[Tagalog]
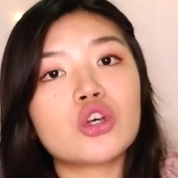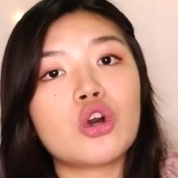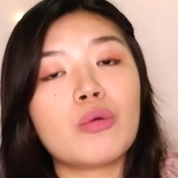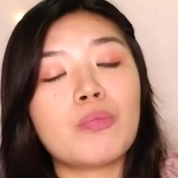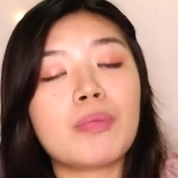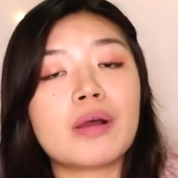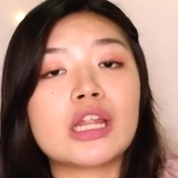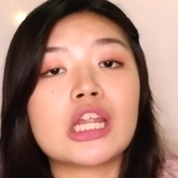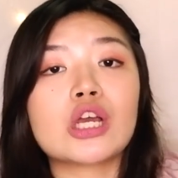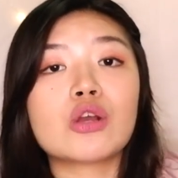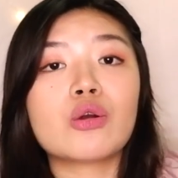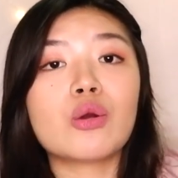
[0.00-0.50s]
So,
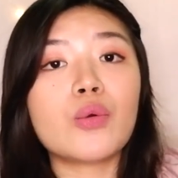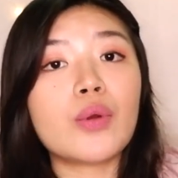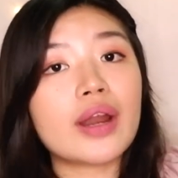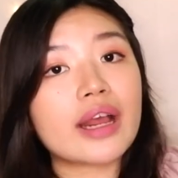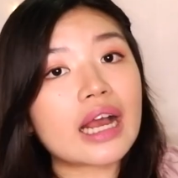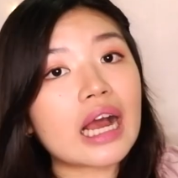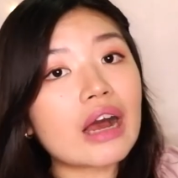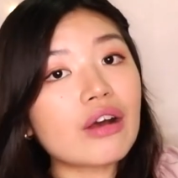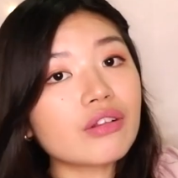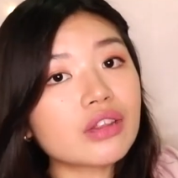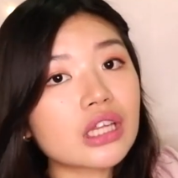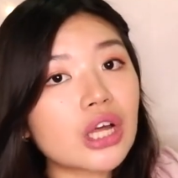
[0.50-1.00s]
pa
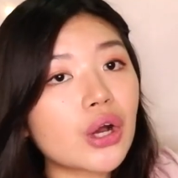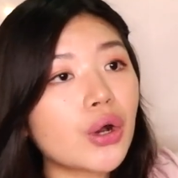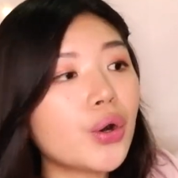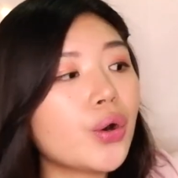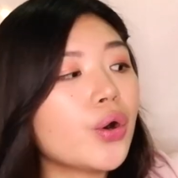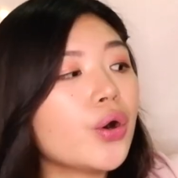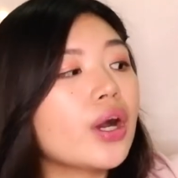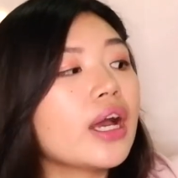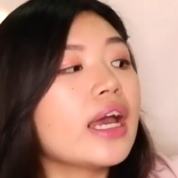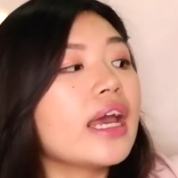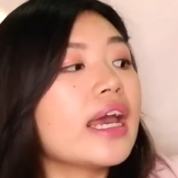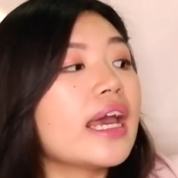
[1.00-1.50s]
nag-workout
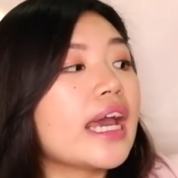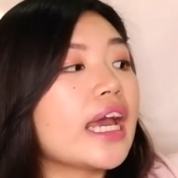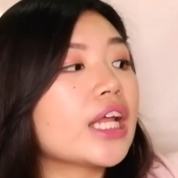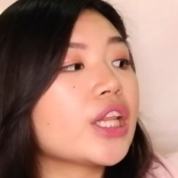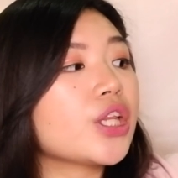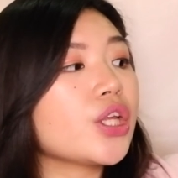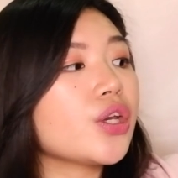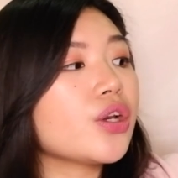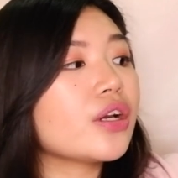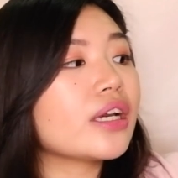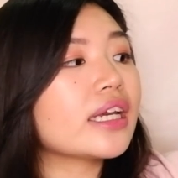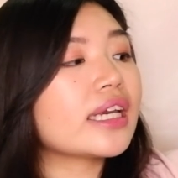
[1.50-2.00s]
ako,
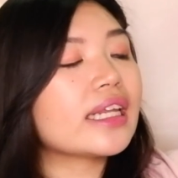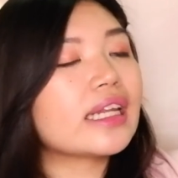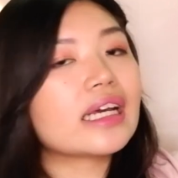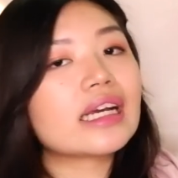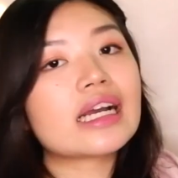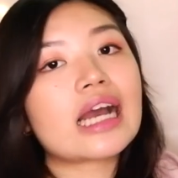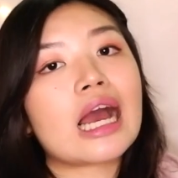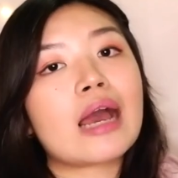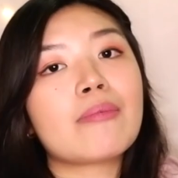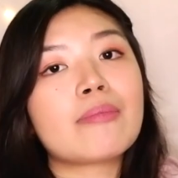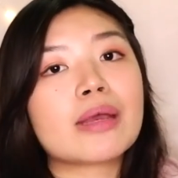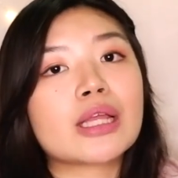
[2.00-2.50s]
ito yung
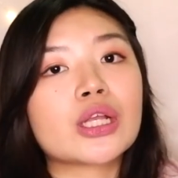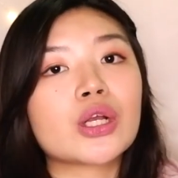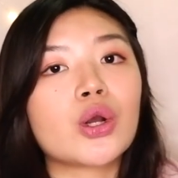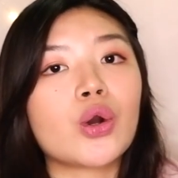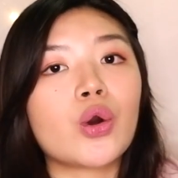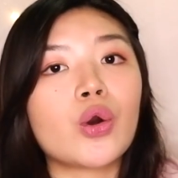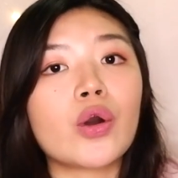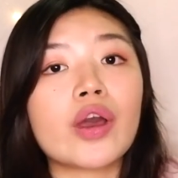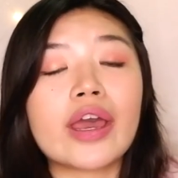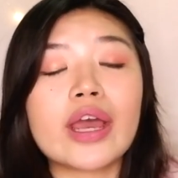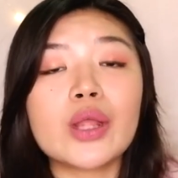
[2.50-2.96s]
ginagamit ko.